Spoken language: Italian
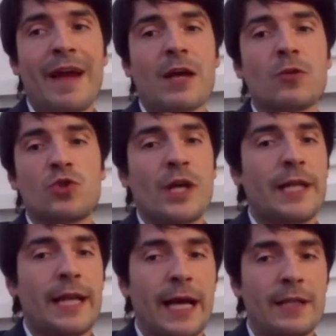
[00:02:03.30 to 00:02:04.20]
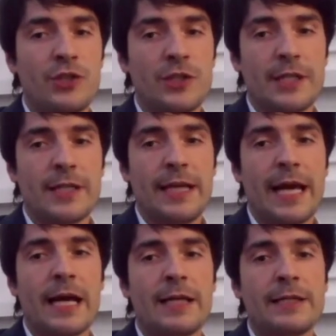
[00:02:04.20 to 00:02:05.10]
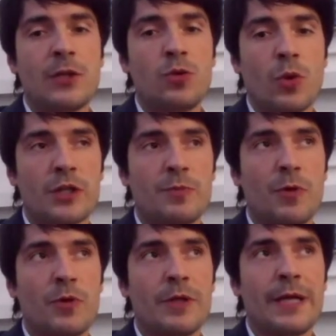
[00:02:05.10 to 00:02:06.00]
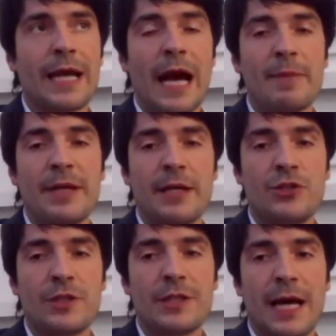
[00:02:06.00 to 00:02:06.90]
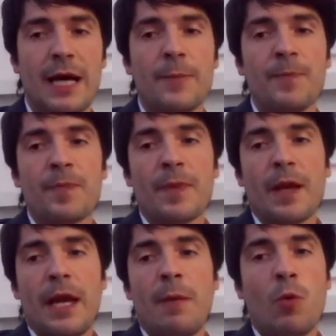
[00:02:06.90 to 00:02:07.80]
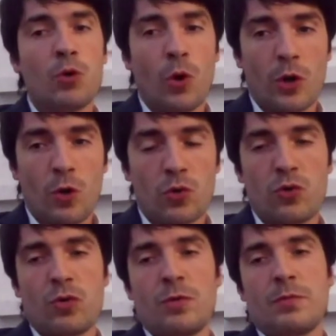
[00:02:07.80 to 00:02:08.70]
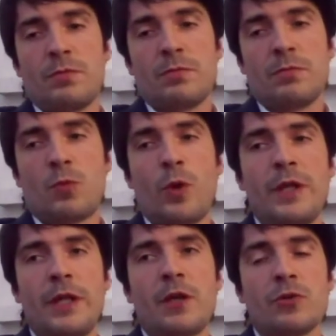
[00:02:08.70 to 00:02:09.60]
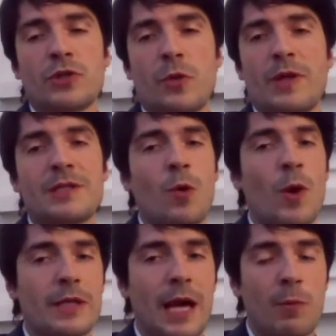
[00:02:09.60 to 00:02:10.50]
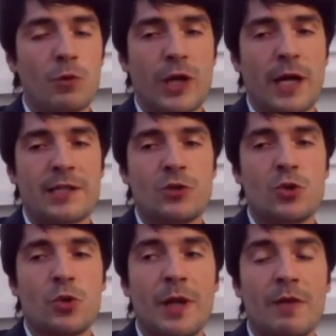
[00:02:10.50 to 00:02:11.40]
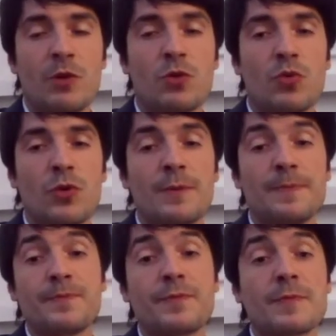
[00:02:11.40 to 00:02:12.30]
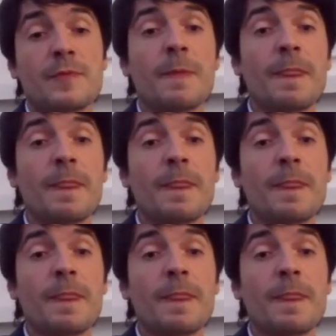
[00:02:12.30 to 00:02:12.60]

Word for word: l'inverno già nelle grandi città italiane, nel turismo in coming in città, è molto ridotto. Mm, quindi di conseguenza guardiamo già la stagione 2021